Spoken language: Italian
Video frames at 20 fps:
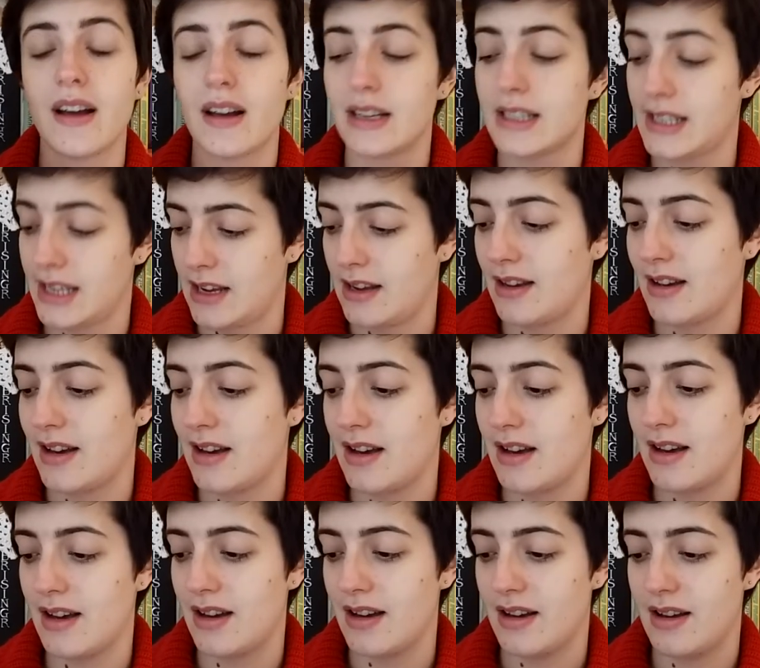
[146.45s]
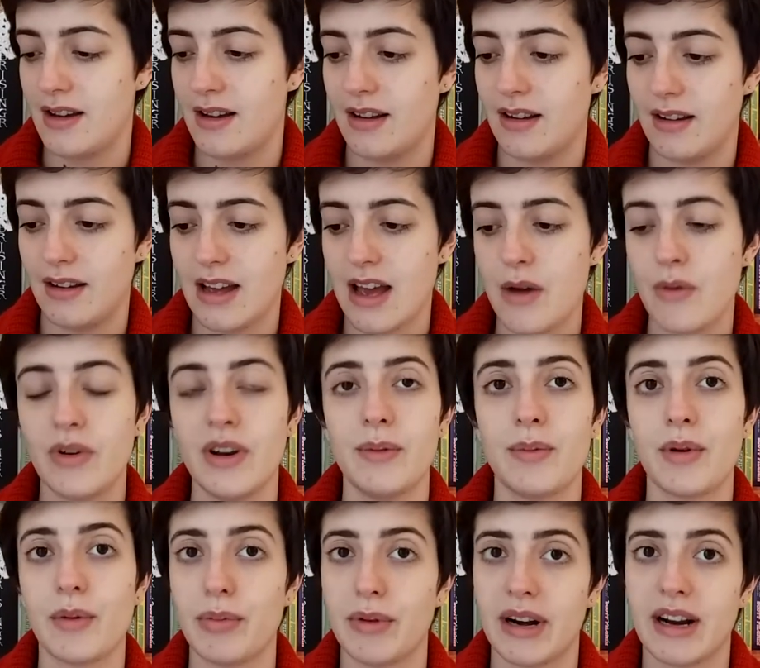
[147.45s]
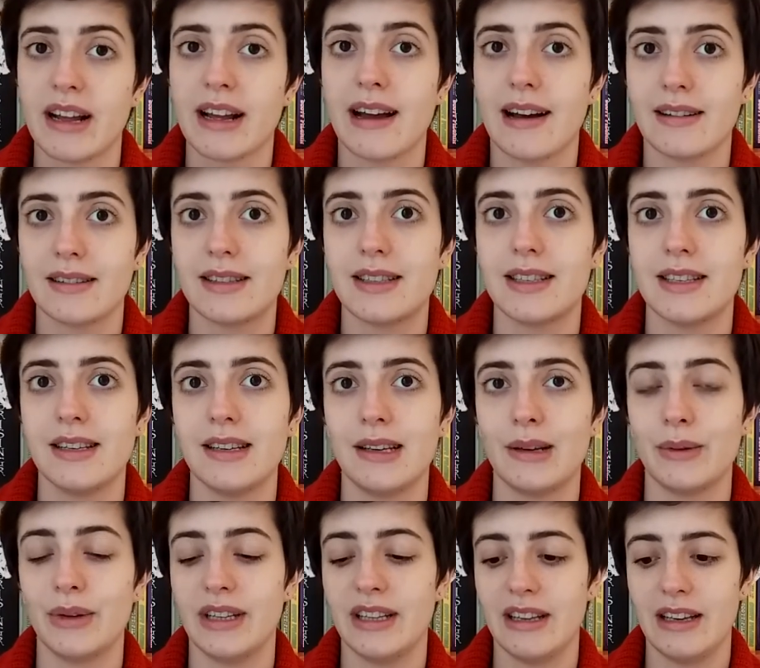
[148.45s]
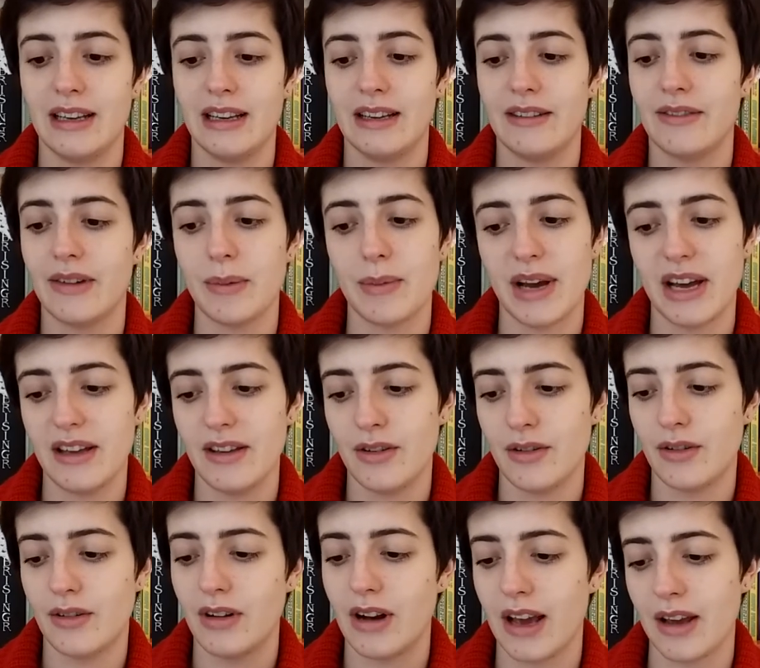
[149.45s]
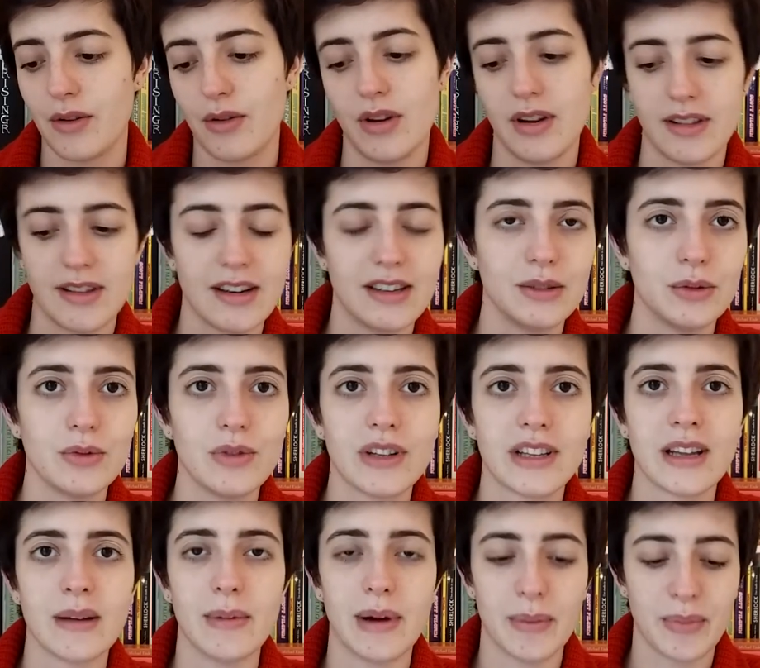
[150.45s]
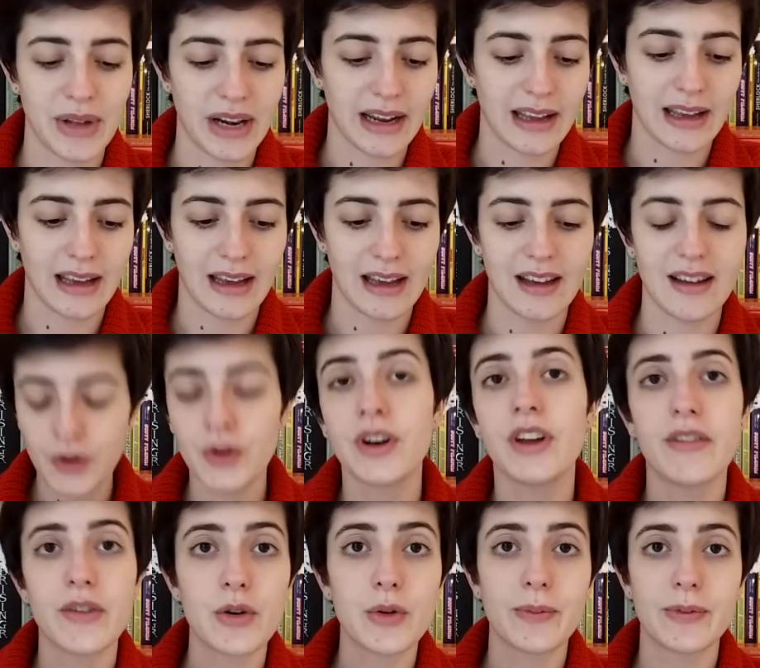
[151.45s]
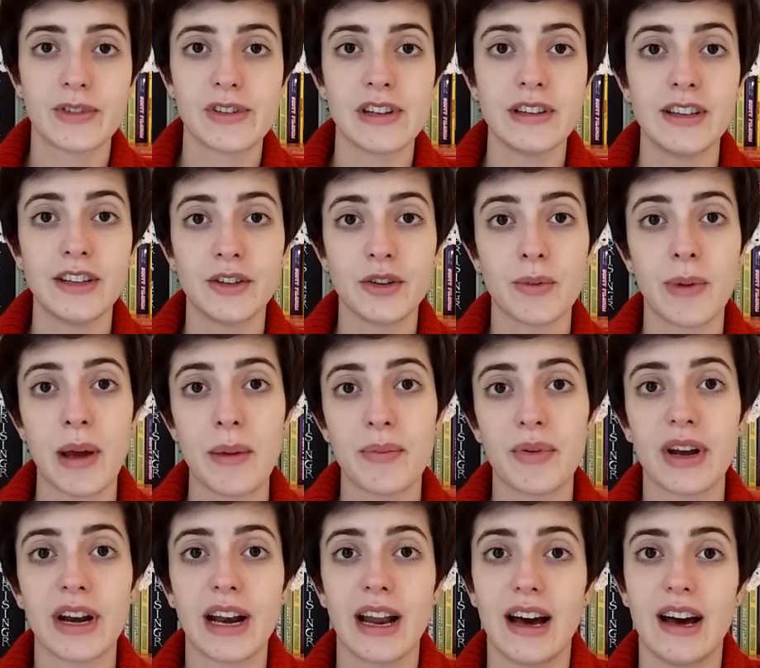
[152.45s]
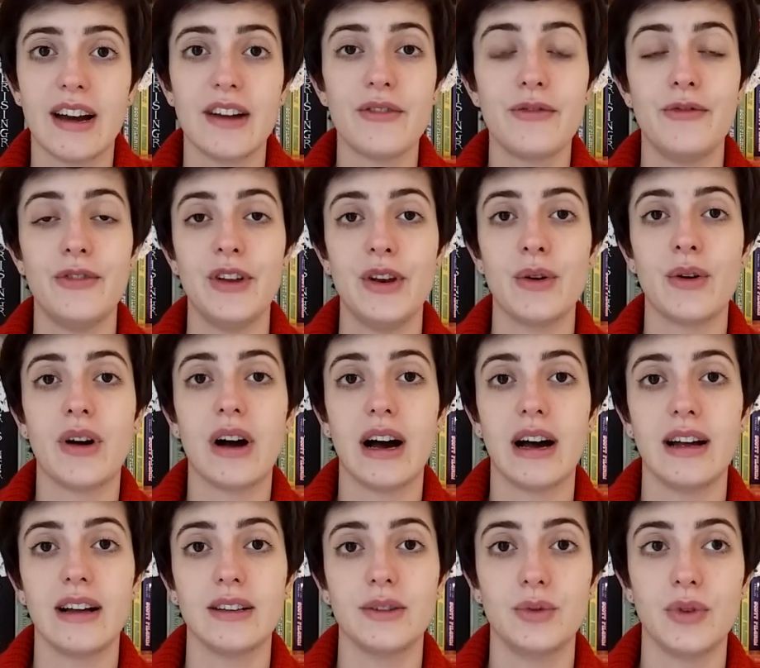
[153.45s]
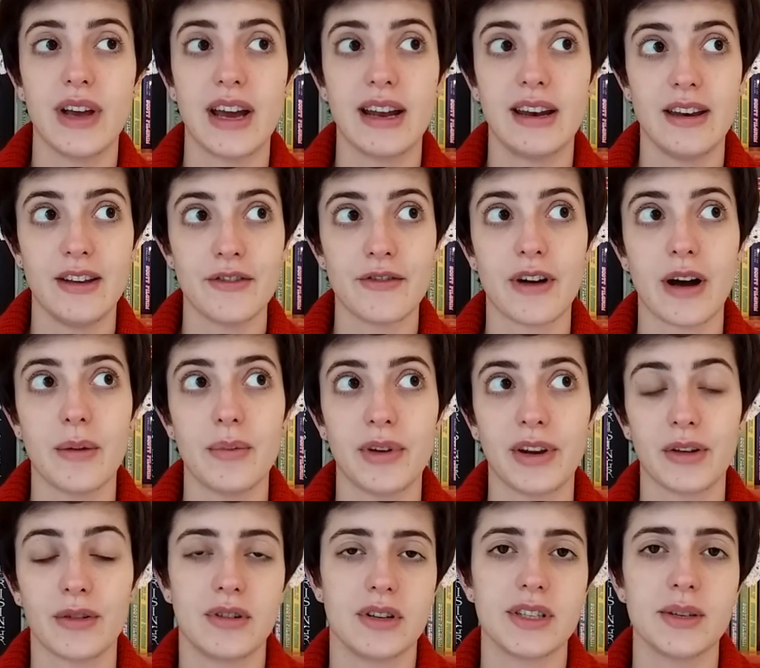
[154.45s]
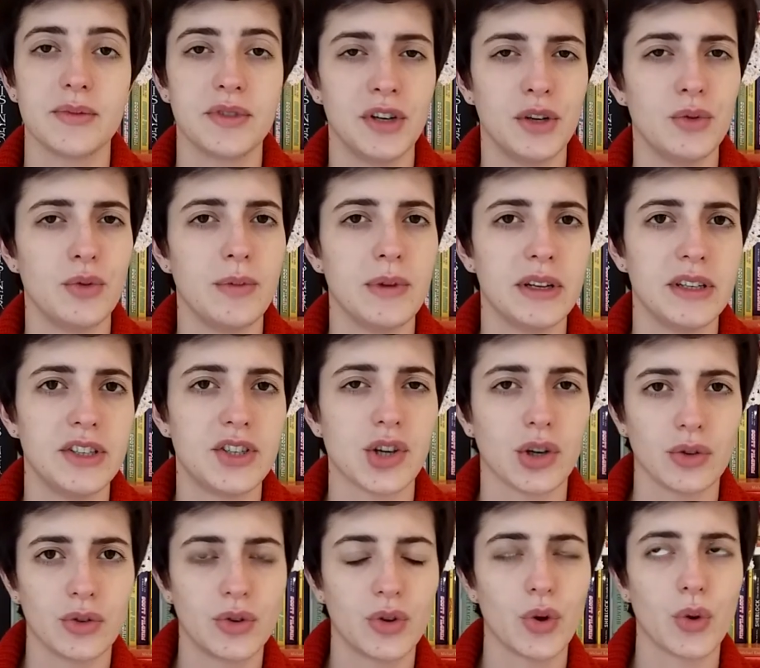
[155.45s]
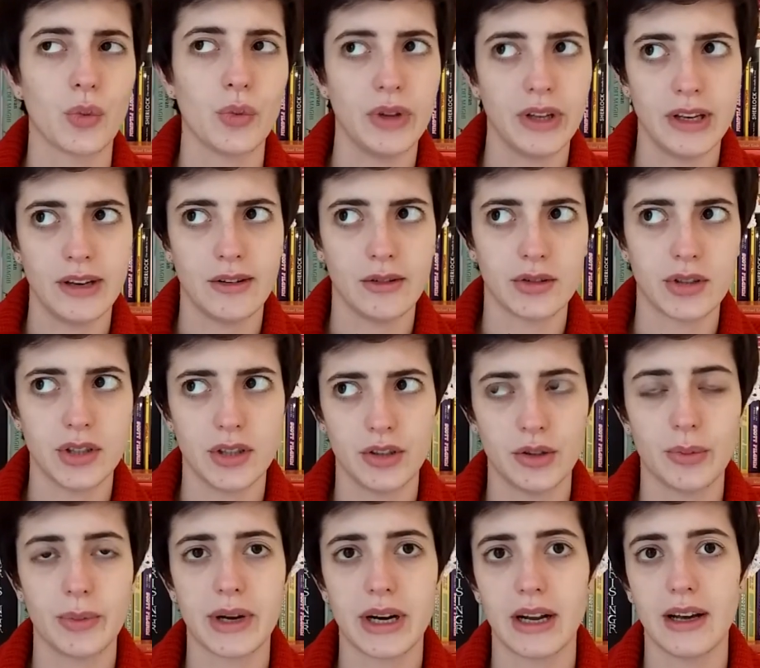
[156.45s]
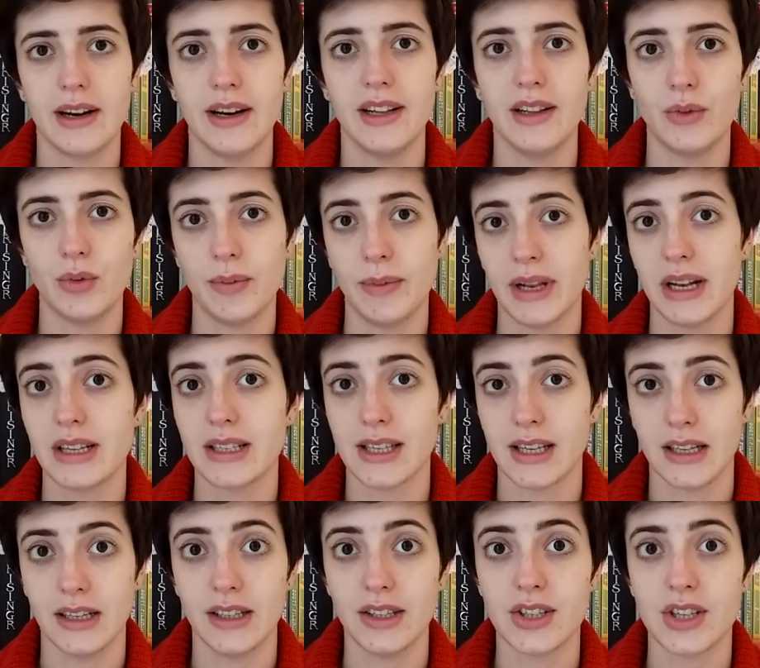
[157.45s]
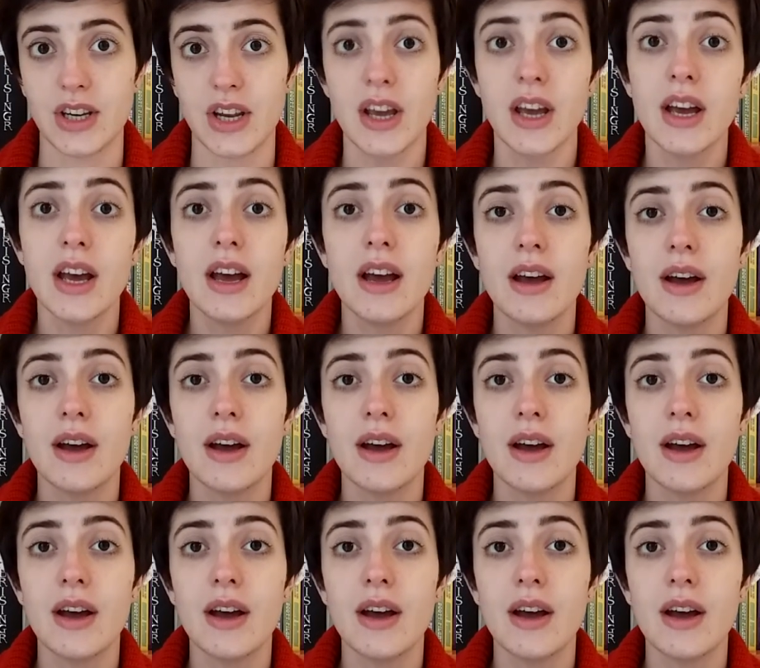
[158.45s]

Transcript: Sì, eh, è un libro per ragazzi, quindi vabbè, io lo leggo da adulta, ma perché non ne avevo sentito mai parlare fino a due anni fa, perché ora siamo nel 2018, quindi ne ho sentito parlare nel 2016,